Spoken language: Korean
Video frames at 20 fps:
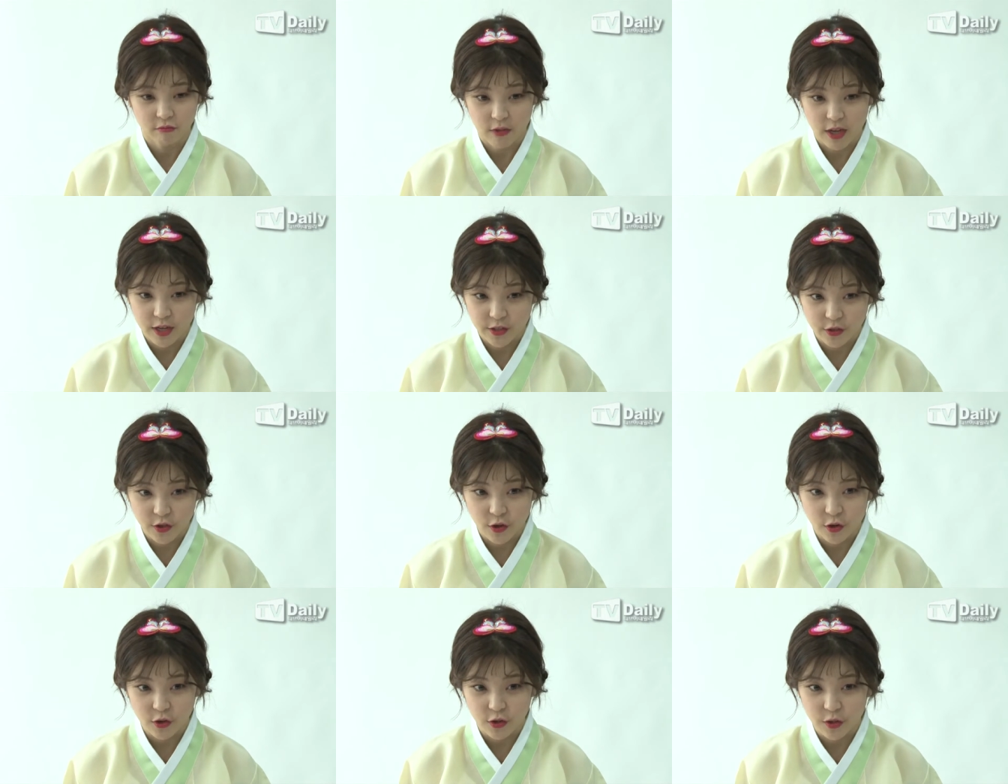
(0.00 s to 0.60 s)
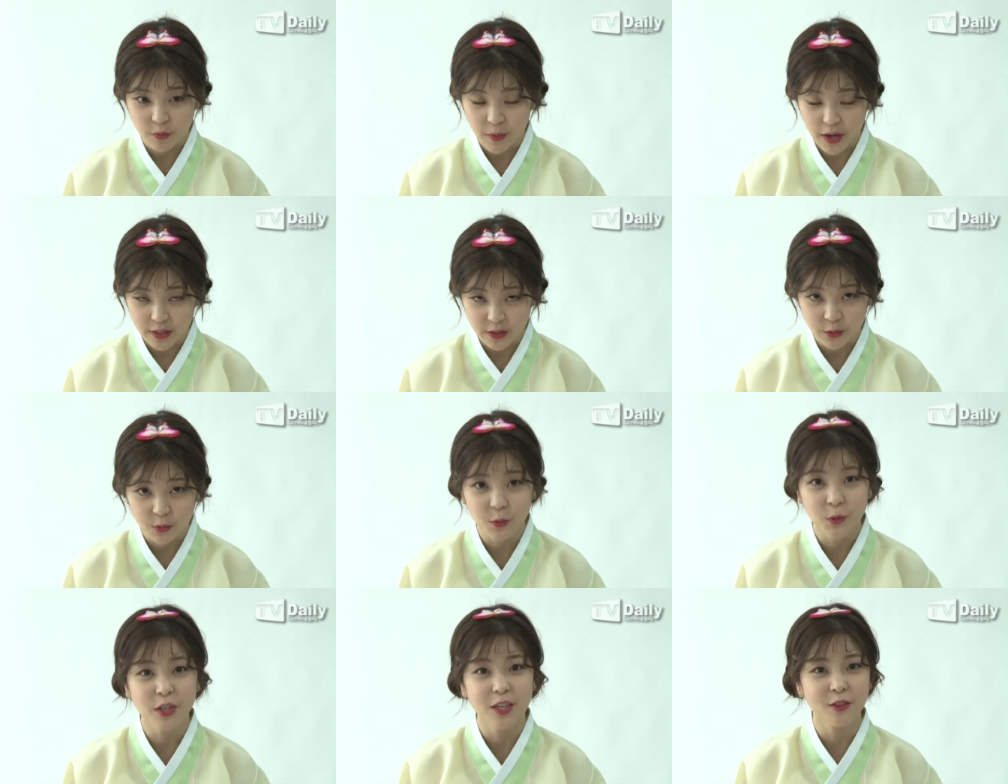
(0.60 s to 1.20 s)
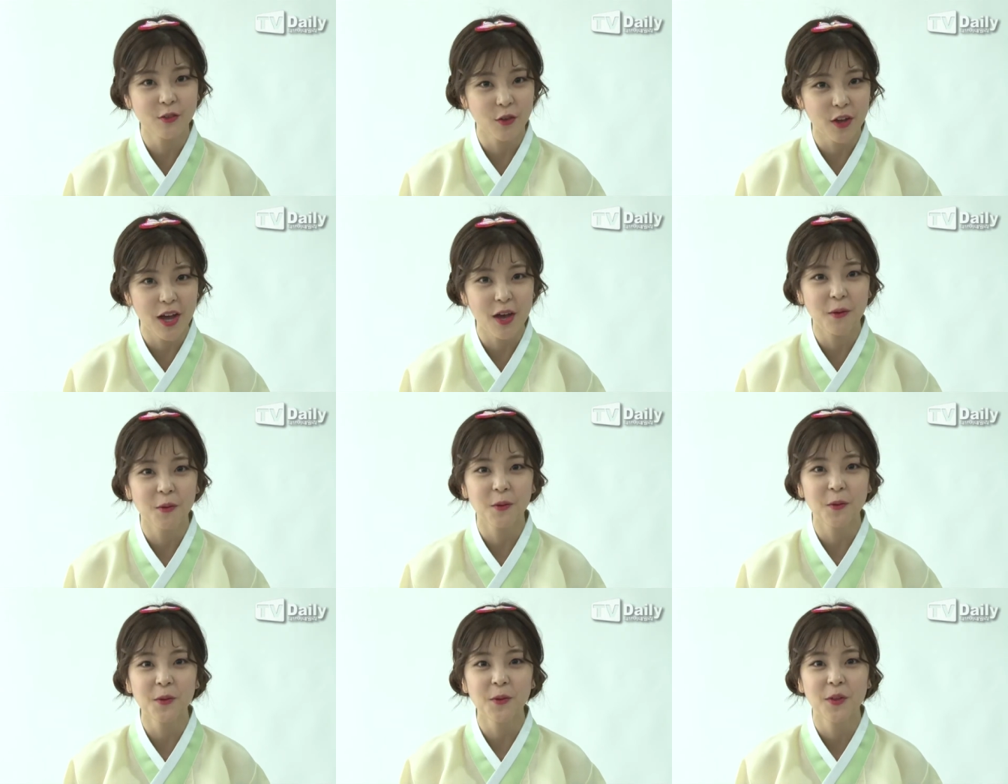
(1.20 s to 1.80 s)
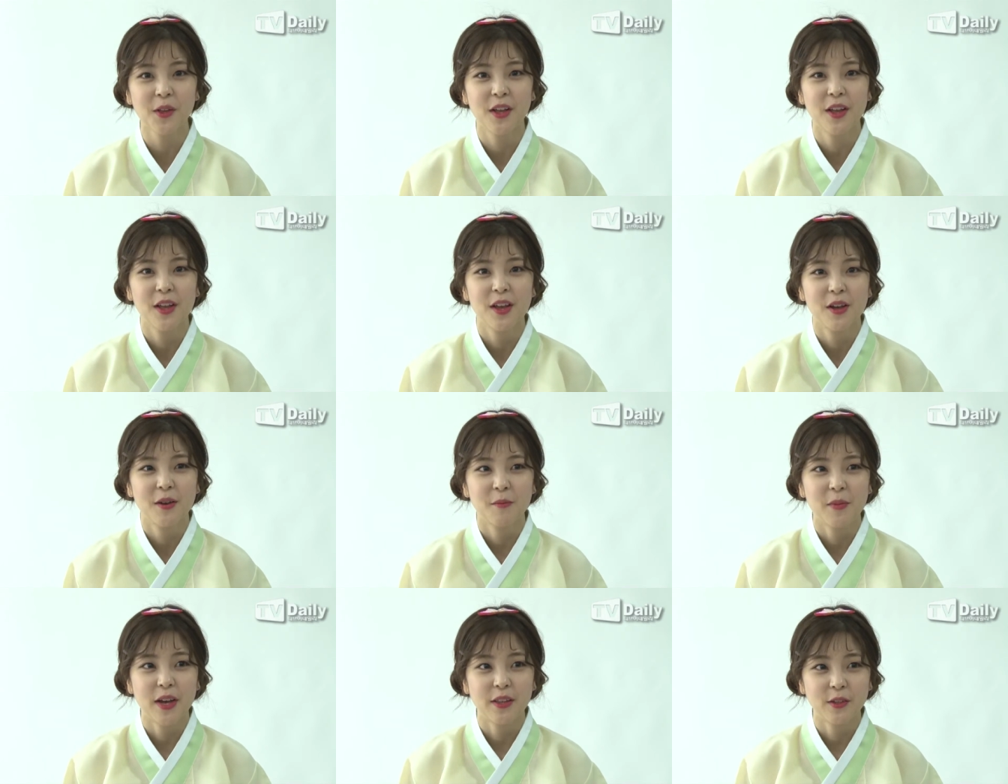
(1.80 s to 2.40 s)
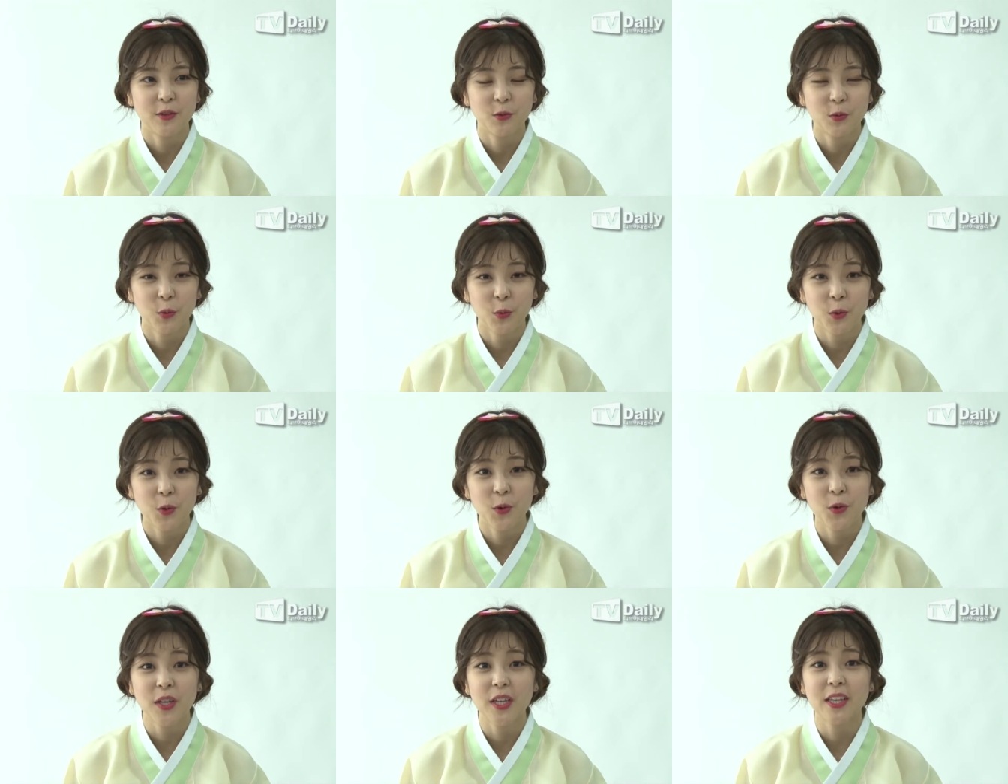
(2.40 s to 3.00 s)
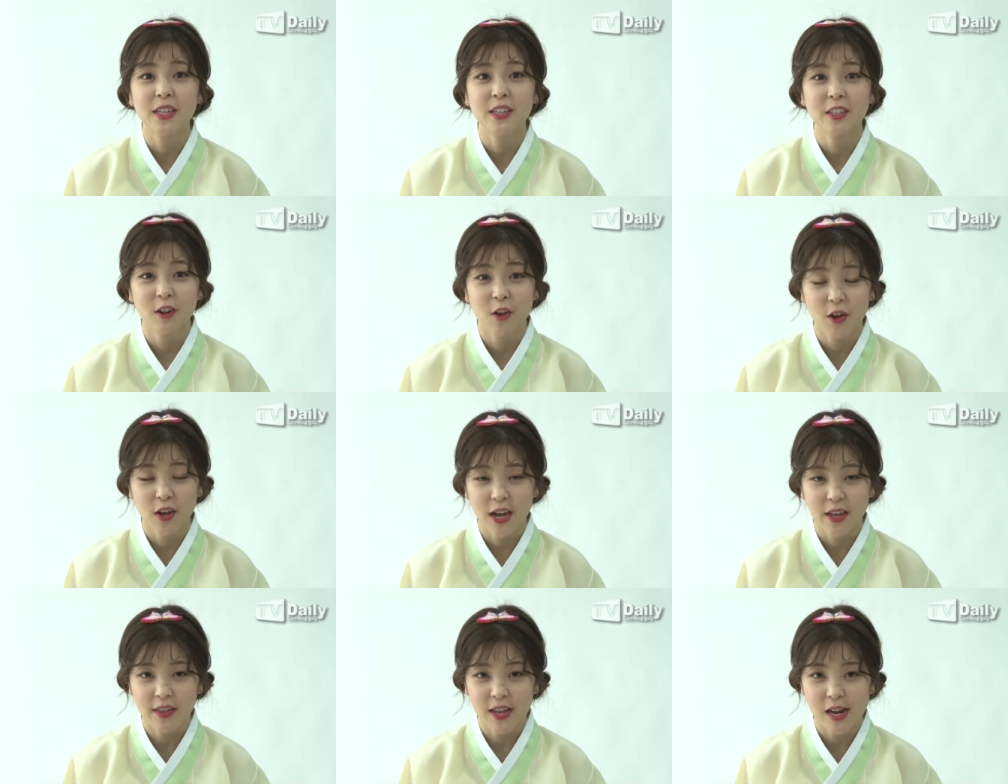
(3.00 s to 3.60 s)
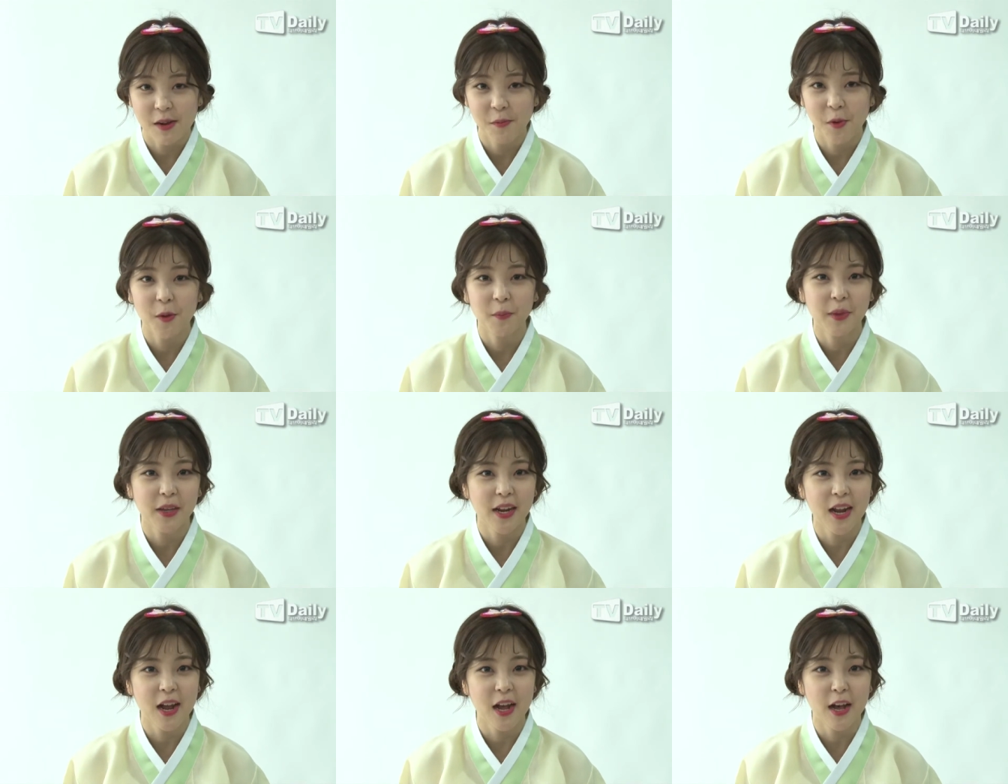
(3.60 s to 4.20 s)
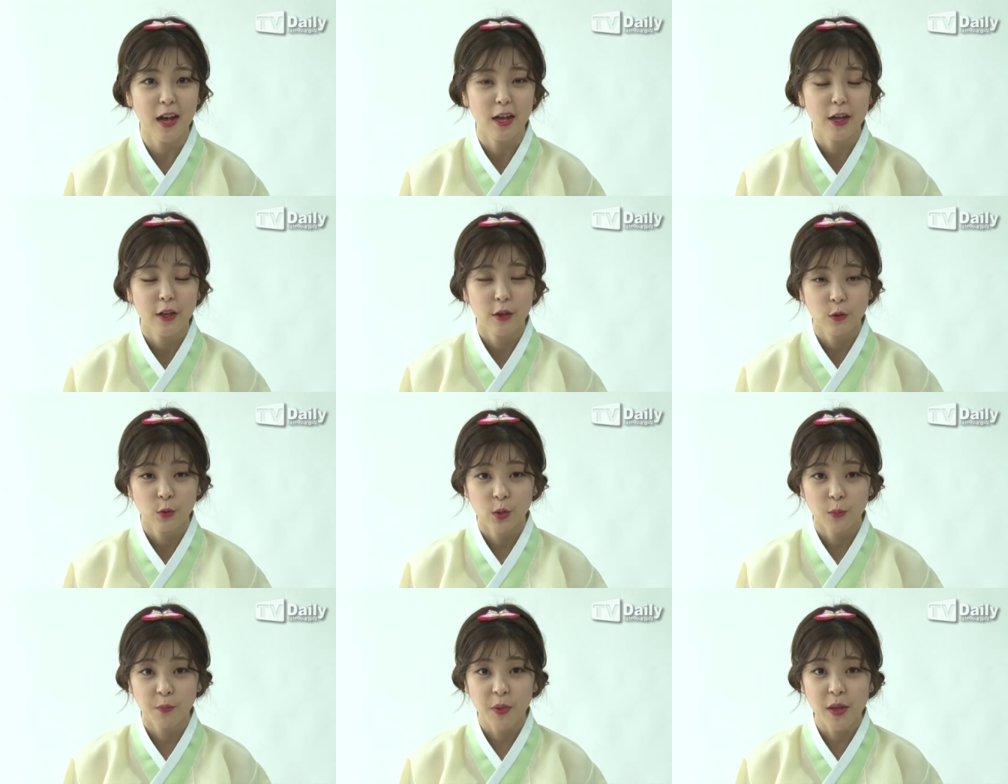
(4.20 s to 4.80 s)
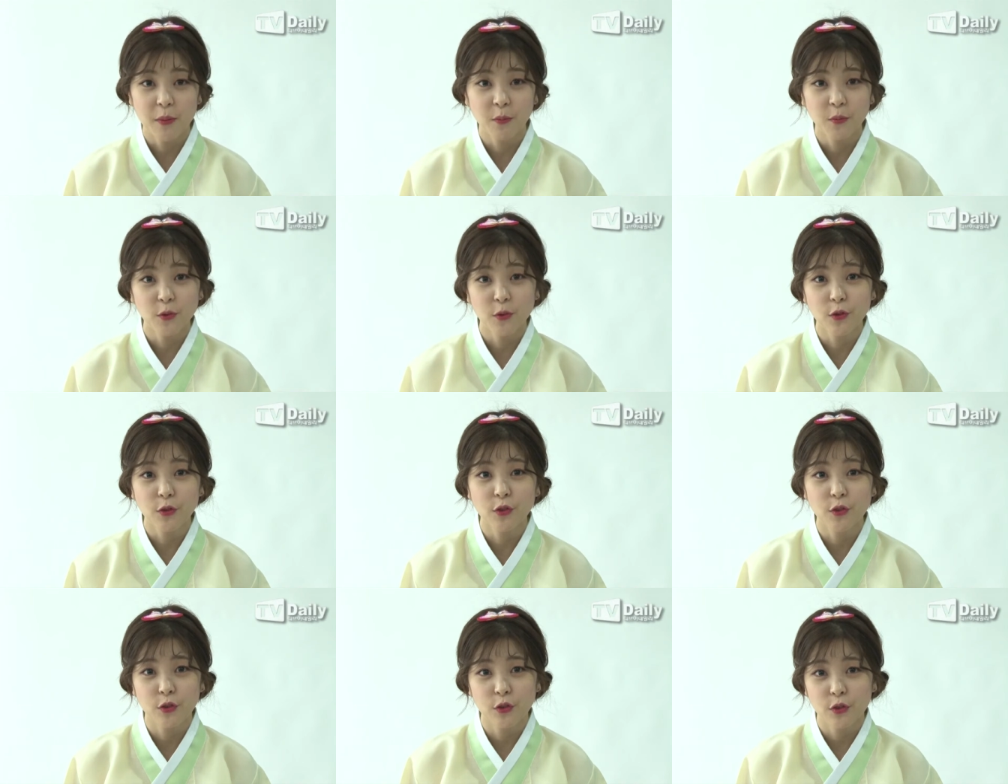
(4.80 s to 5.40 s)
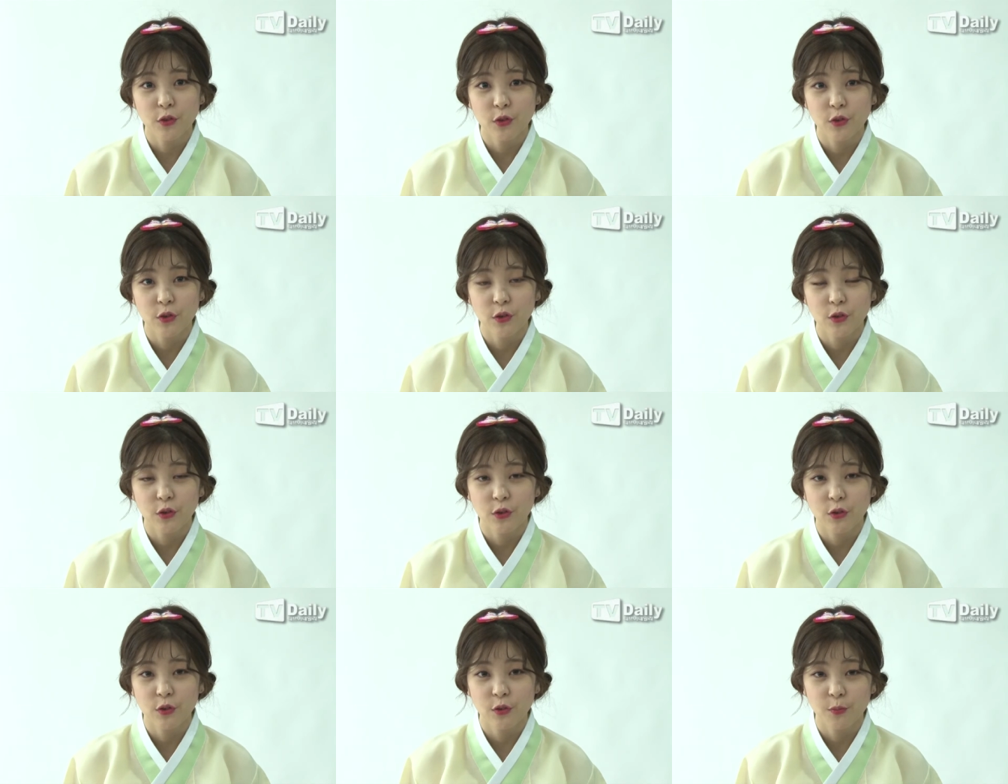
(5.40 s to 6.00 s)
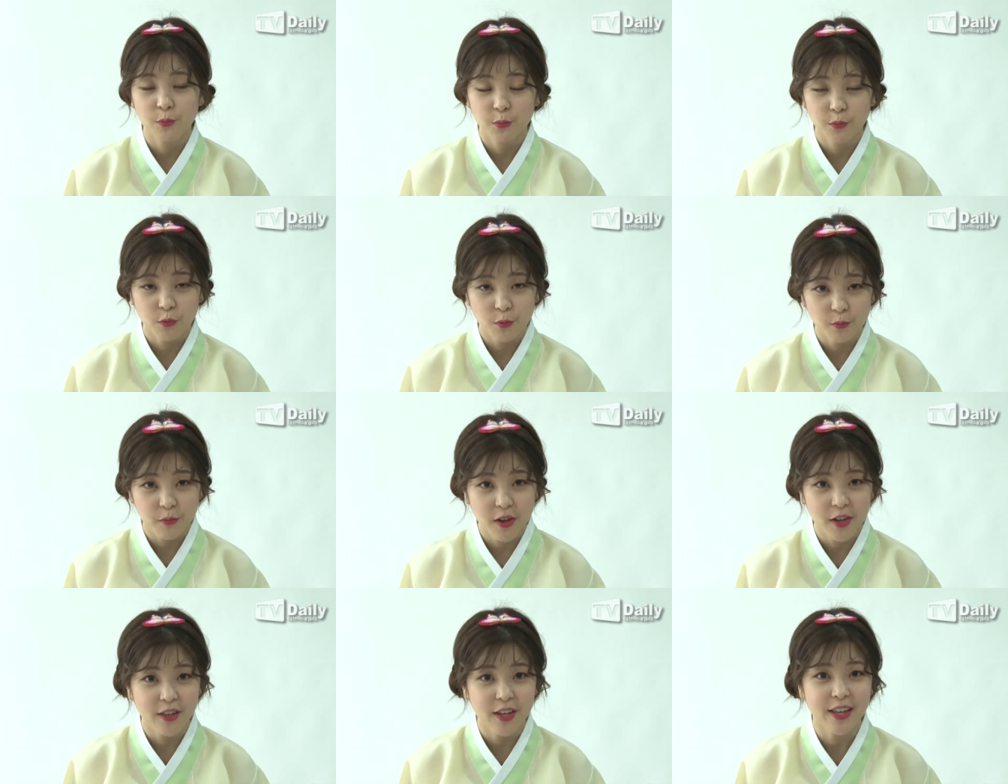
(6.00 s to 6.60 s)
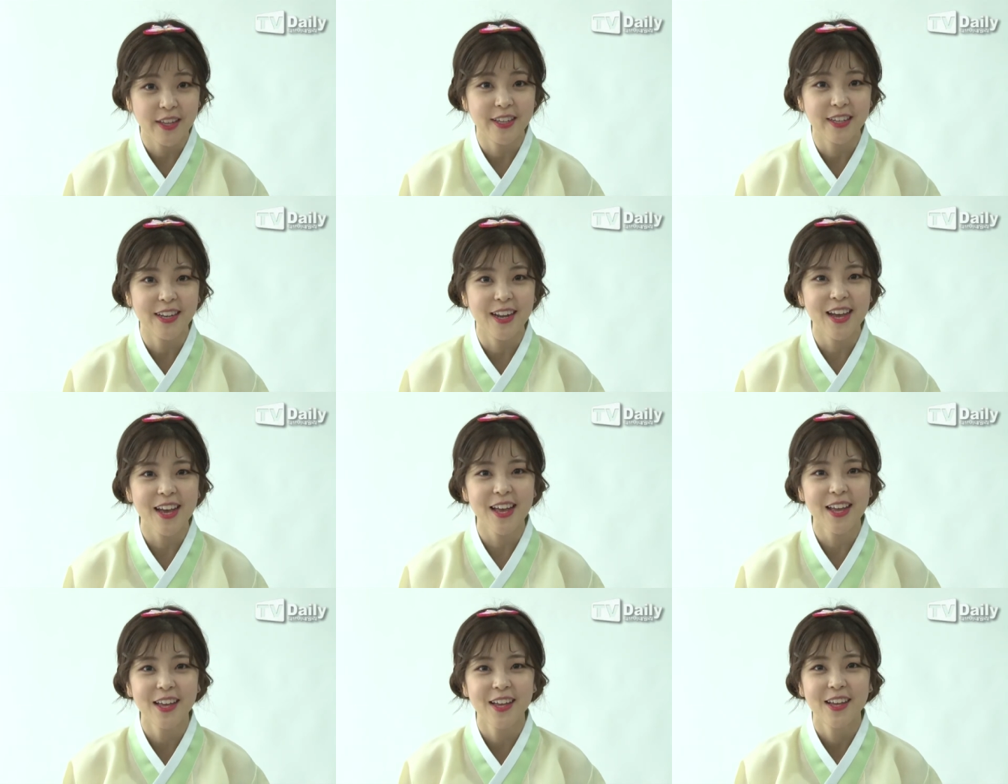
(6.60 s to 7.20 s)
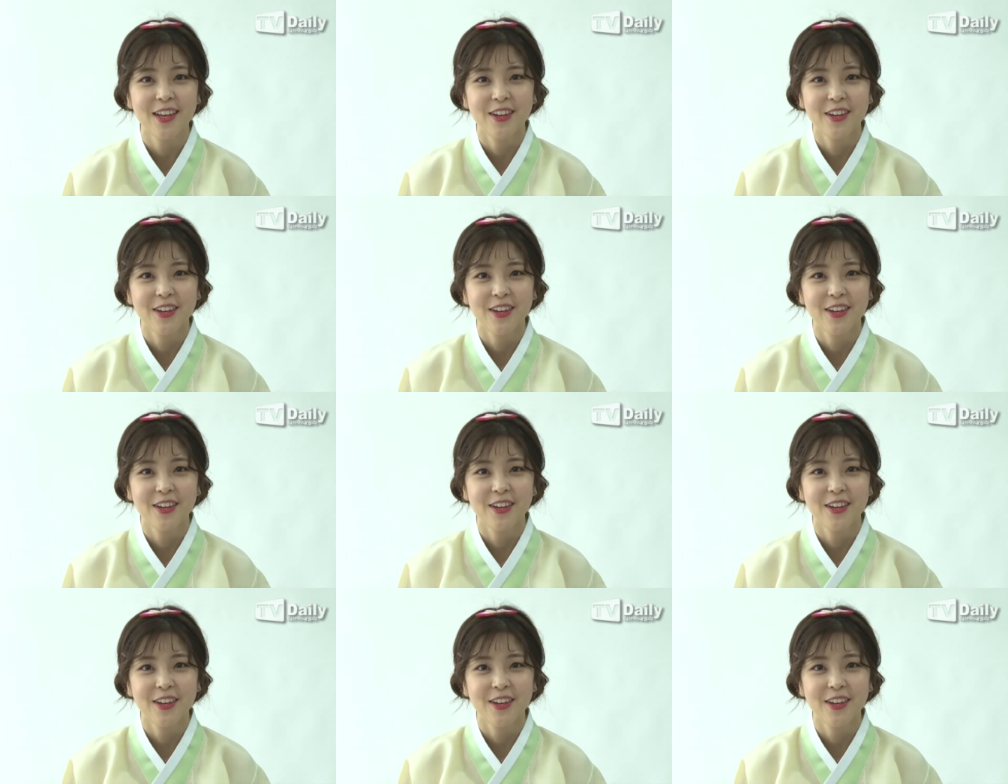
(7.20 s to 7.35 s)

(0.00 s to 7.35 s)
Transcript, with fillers: 애정을 많이 쏟기도 하고 많은 노력이 들어간 앨범이라 우리 팬분들 뿐만 아니라